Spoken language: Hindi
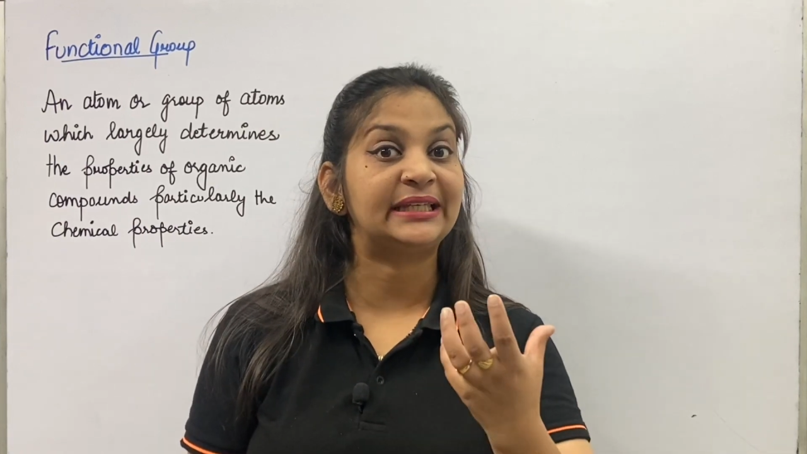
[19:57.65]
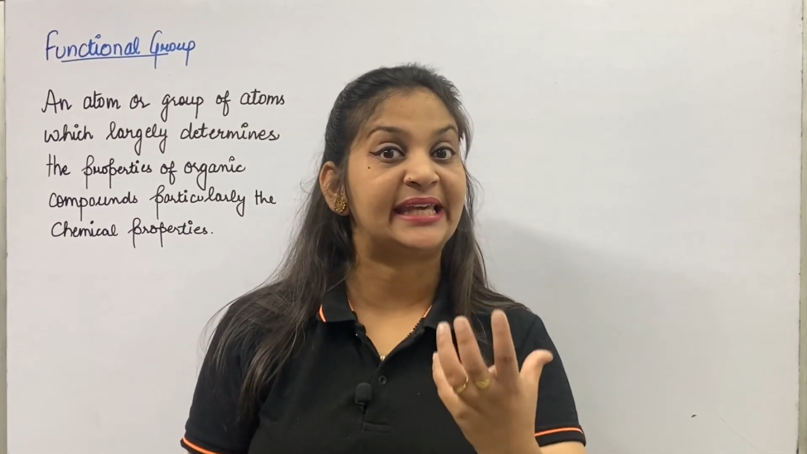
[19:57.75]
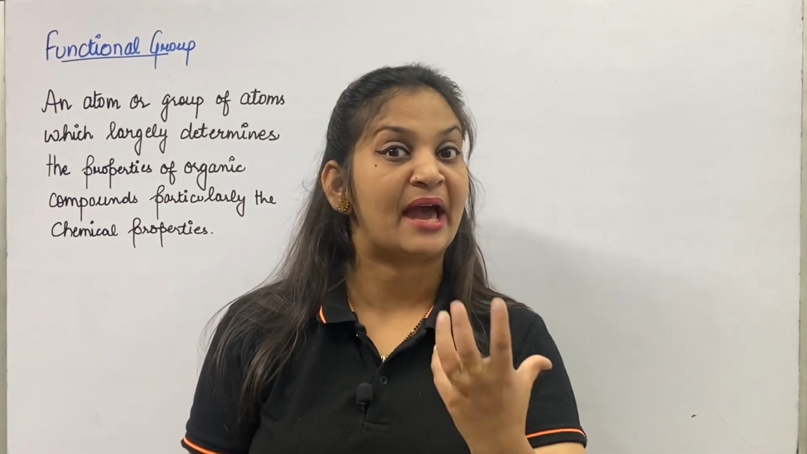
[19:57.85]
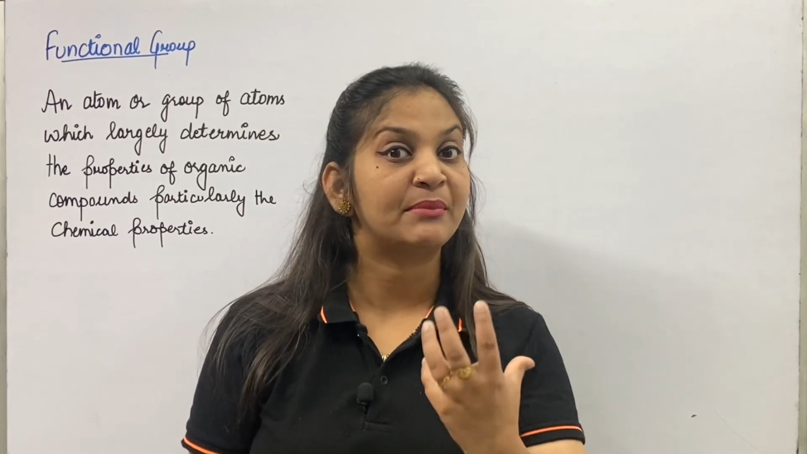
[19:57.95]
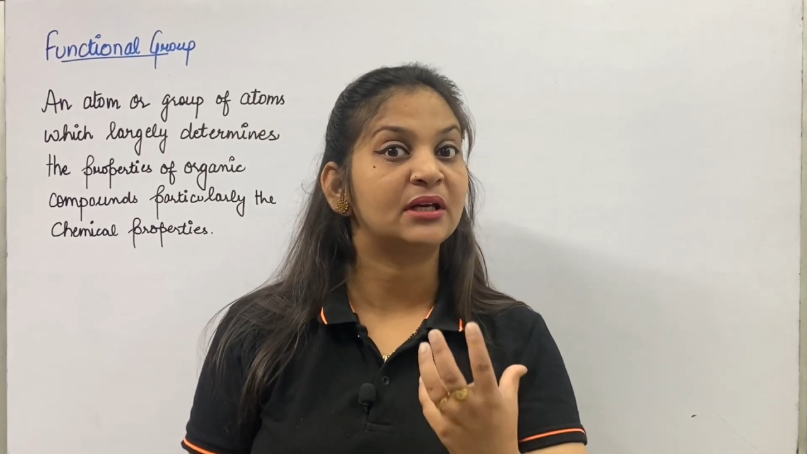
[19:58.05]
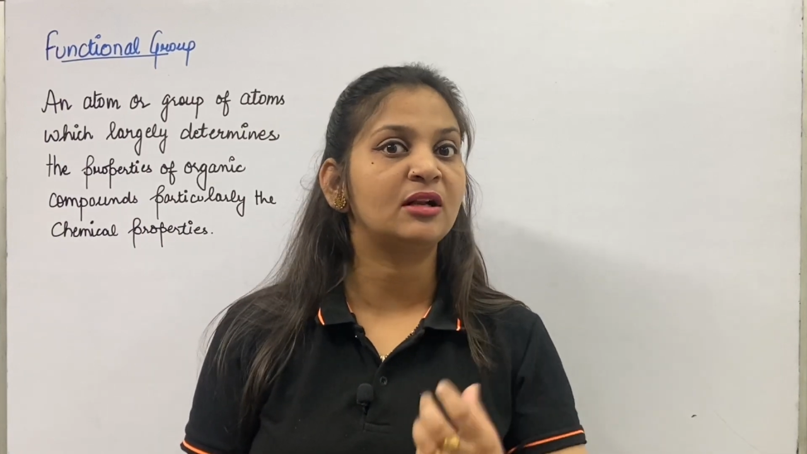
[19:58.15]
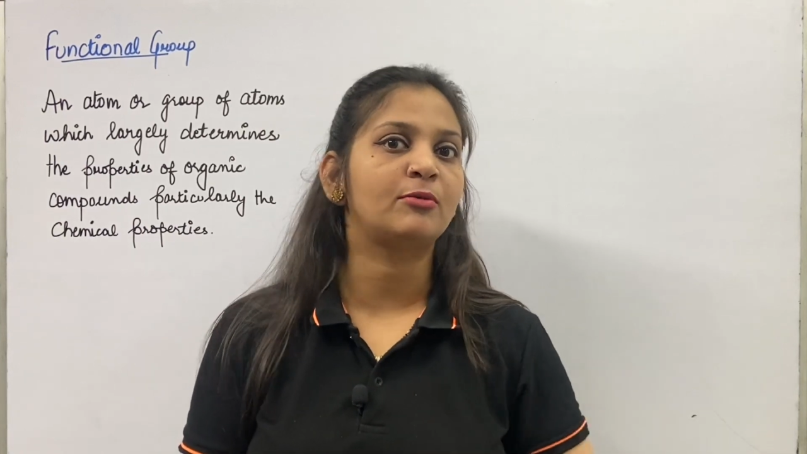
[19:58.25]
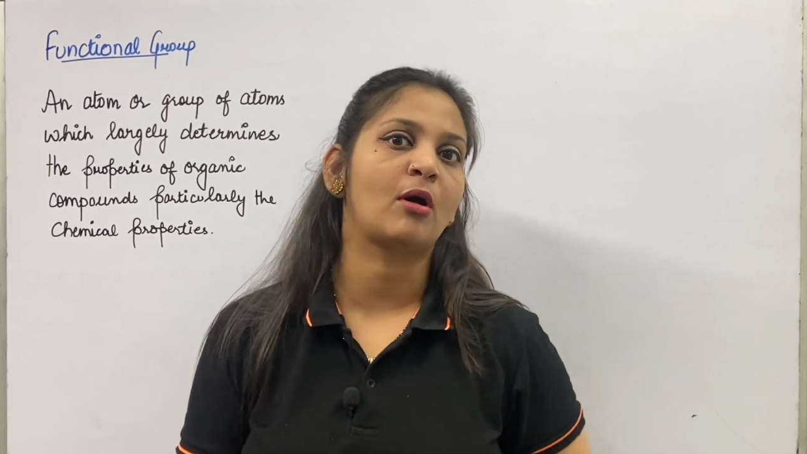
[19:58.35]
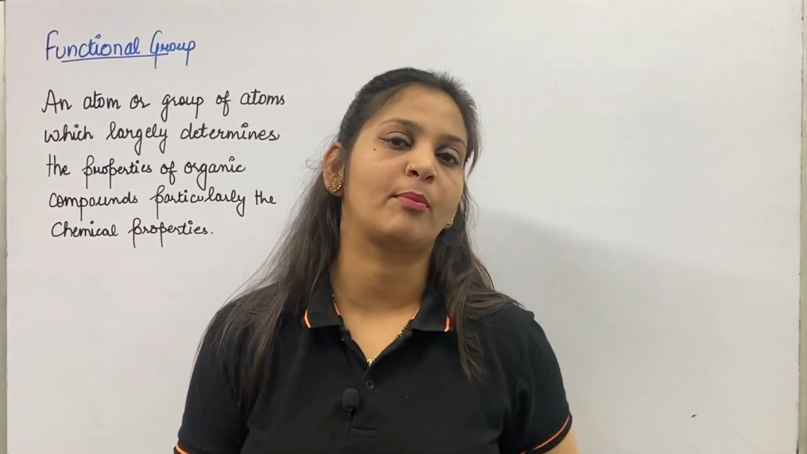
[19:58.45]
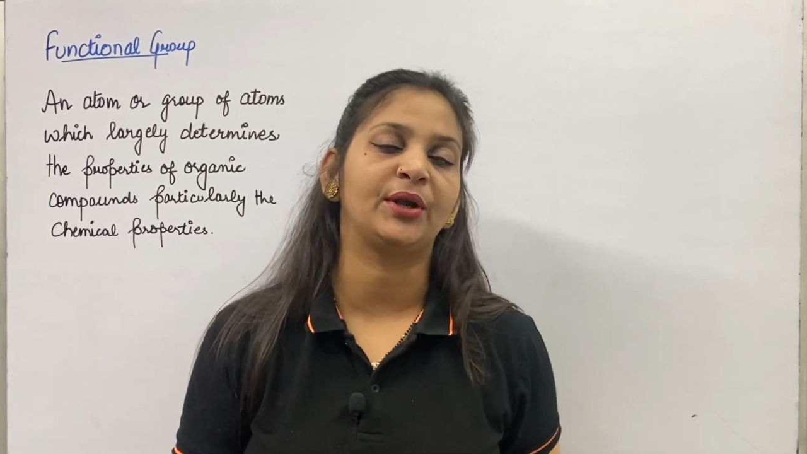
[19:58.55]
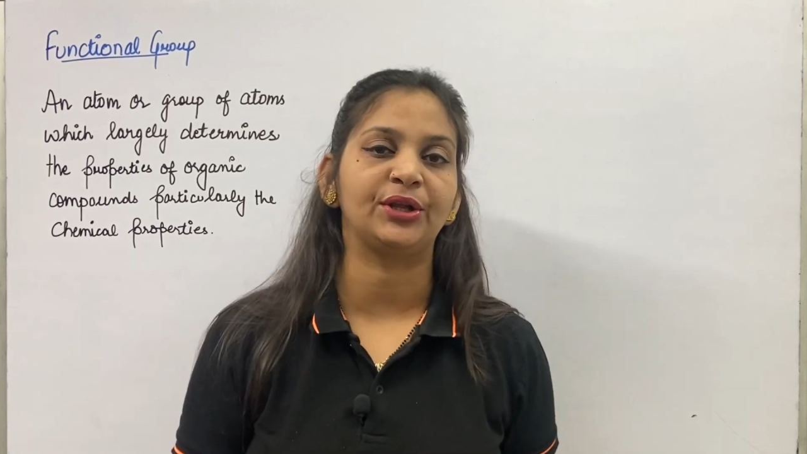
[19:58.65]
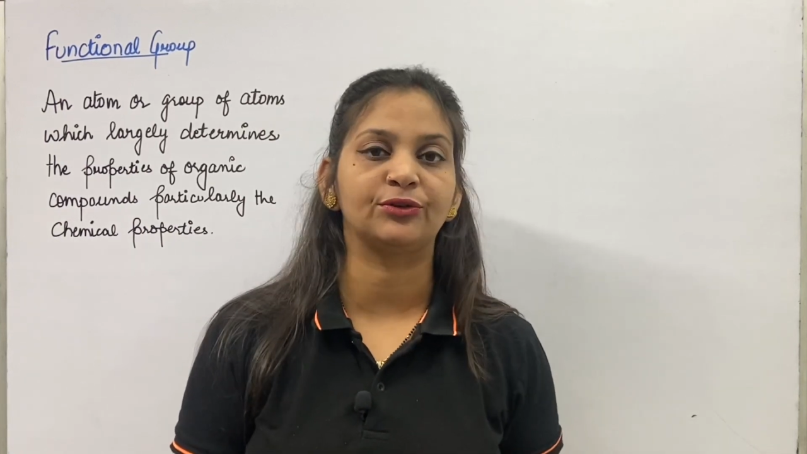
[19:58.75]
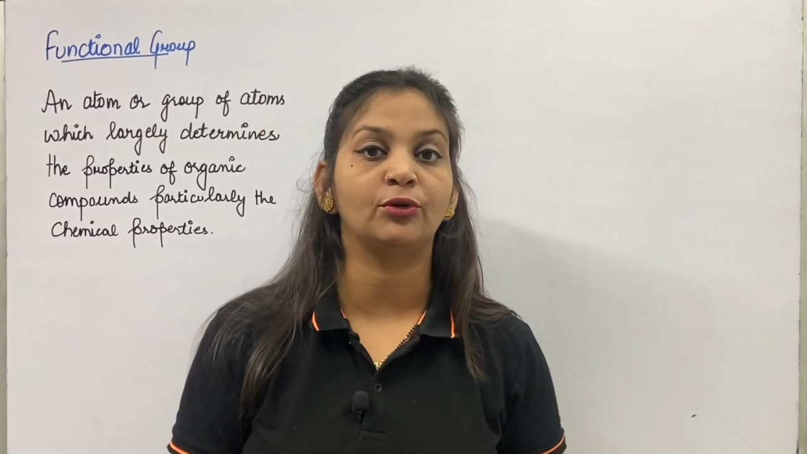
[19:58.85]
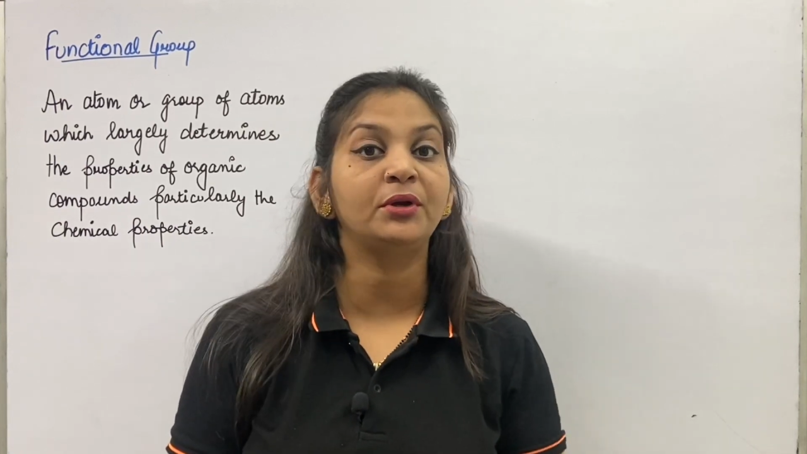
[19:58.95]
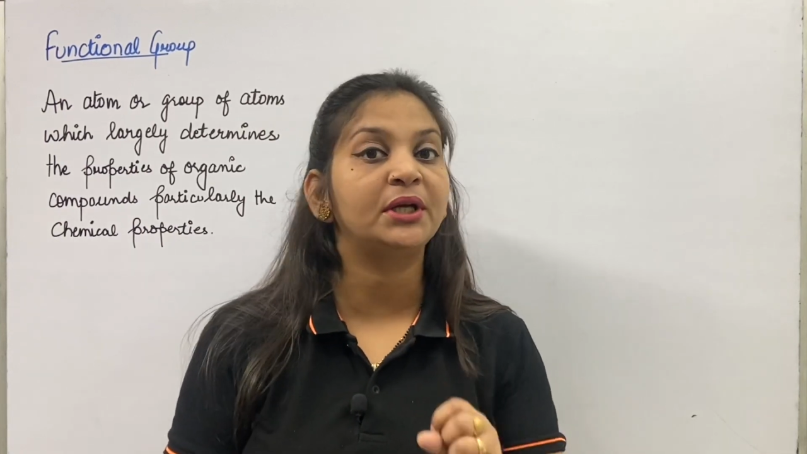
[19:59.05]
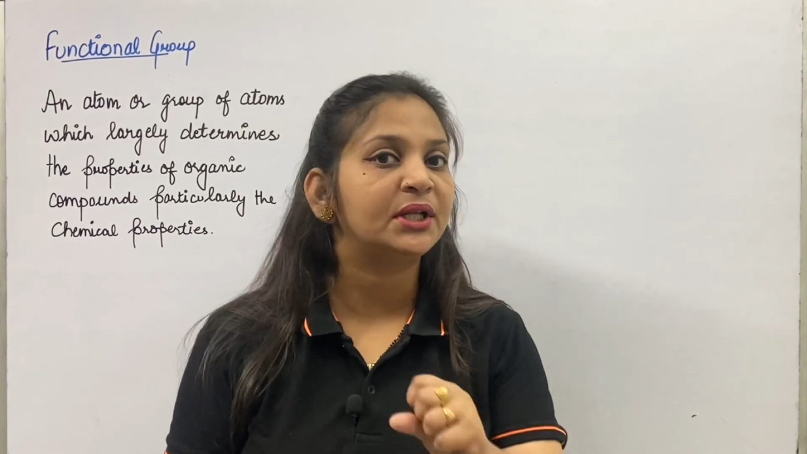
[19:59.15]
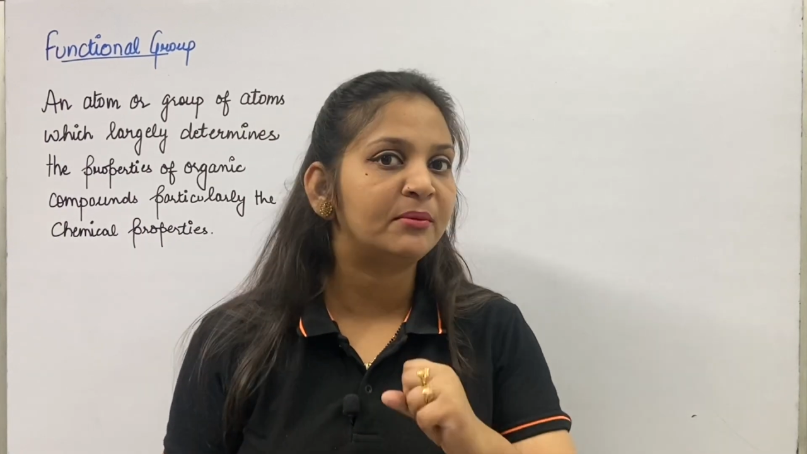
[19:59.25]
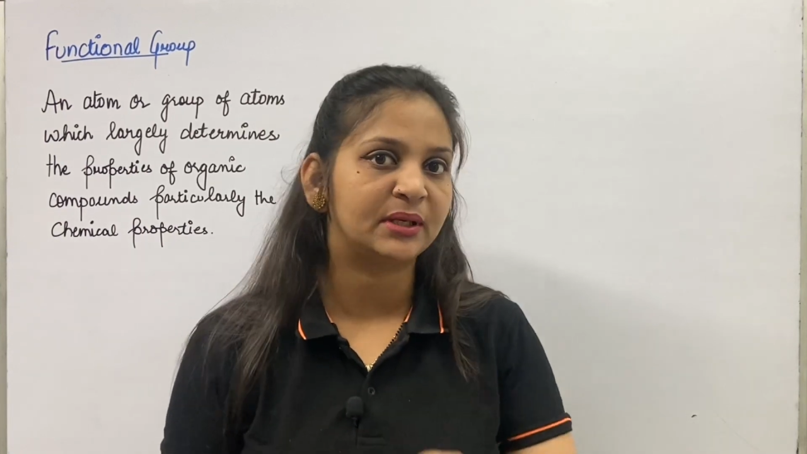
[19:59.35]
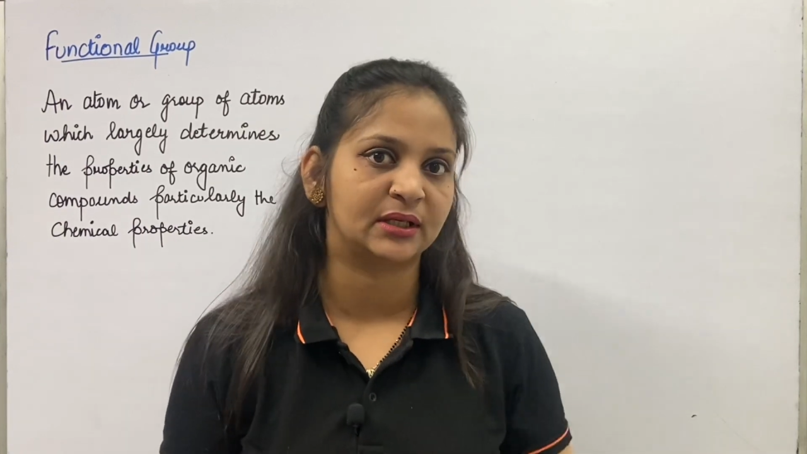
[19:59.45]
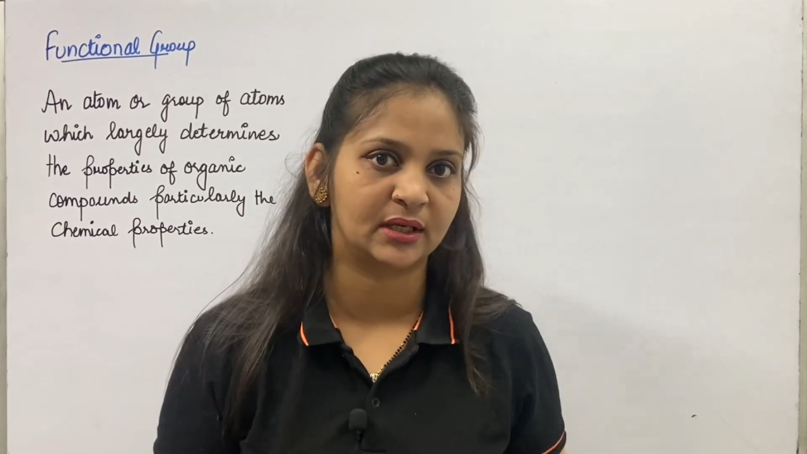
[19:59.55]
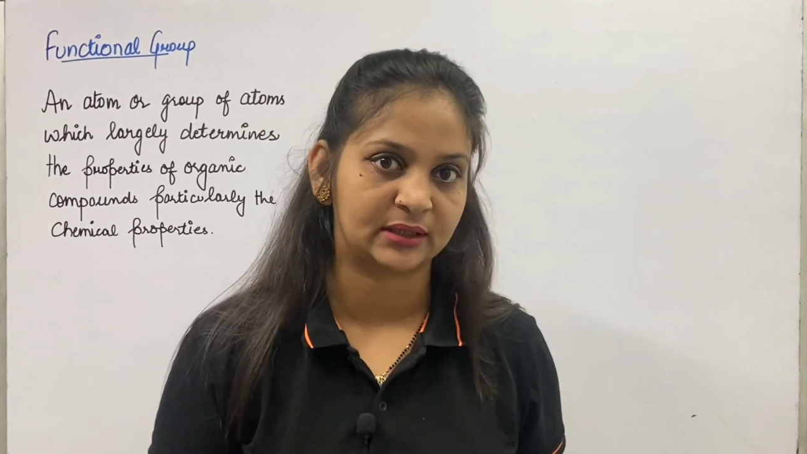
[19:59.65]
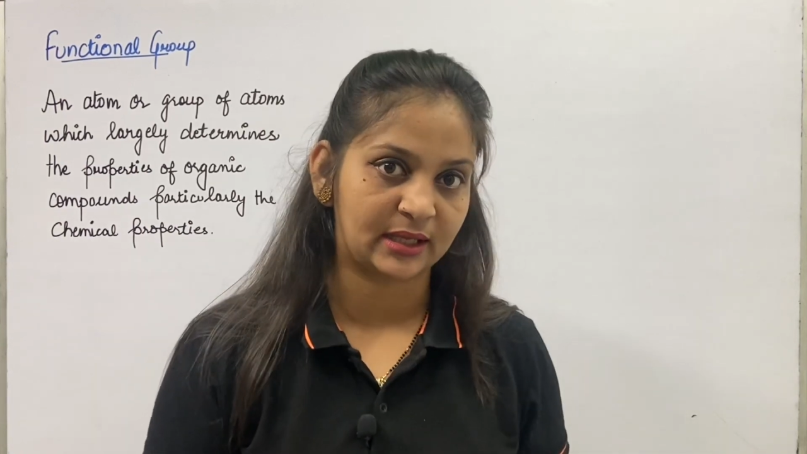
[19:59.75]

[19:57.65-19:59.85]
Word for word: केमिकल प्रॉपर्टीज़ को डिटर्मिन करता